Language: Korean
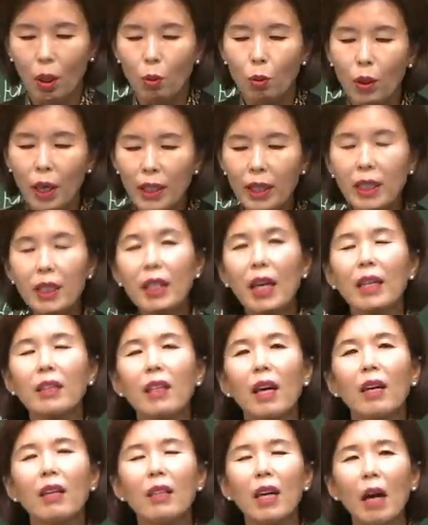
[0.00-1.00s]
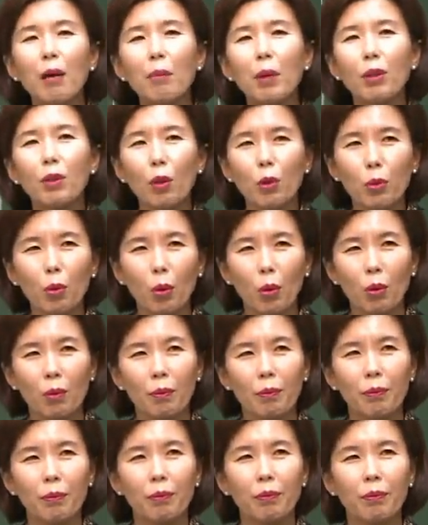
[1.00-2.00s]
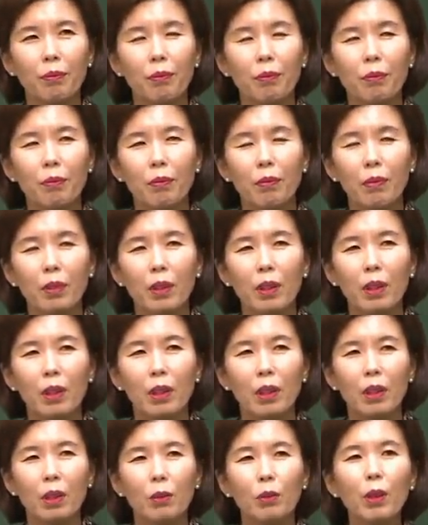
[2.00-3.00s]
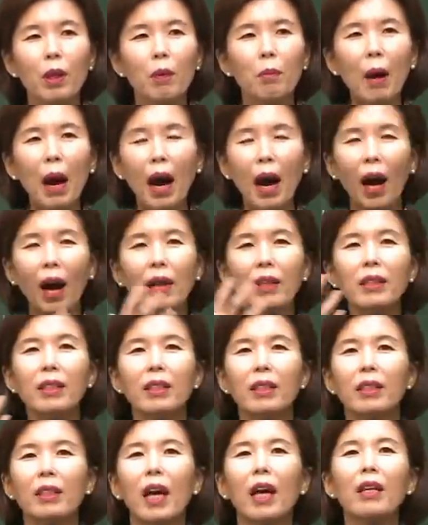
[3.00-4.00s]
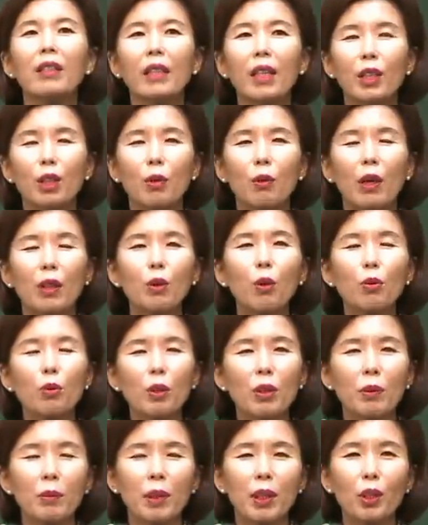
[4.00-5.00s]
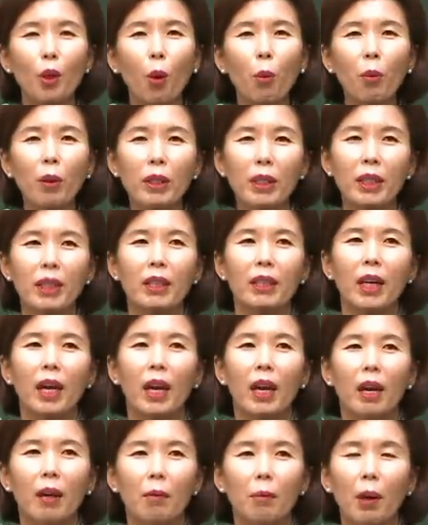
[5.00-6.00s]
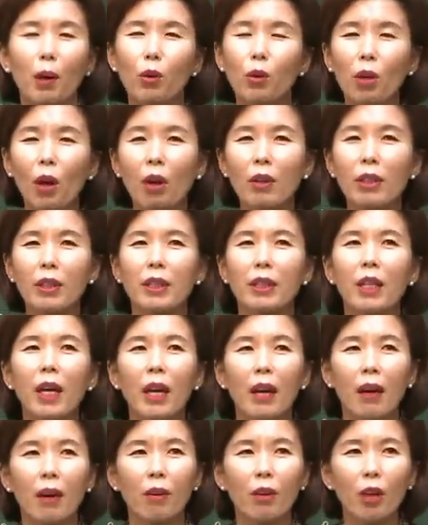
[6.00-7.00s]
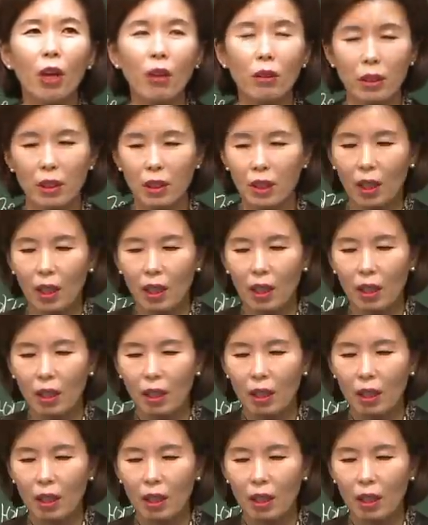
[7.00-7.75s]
우리가 신앙생활을 하면서도 우리 많은 사역자들과 성도님들이 넘어지는 게 바로 경제예요, 경제.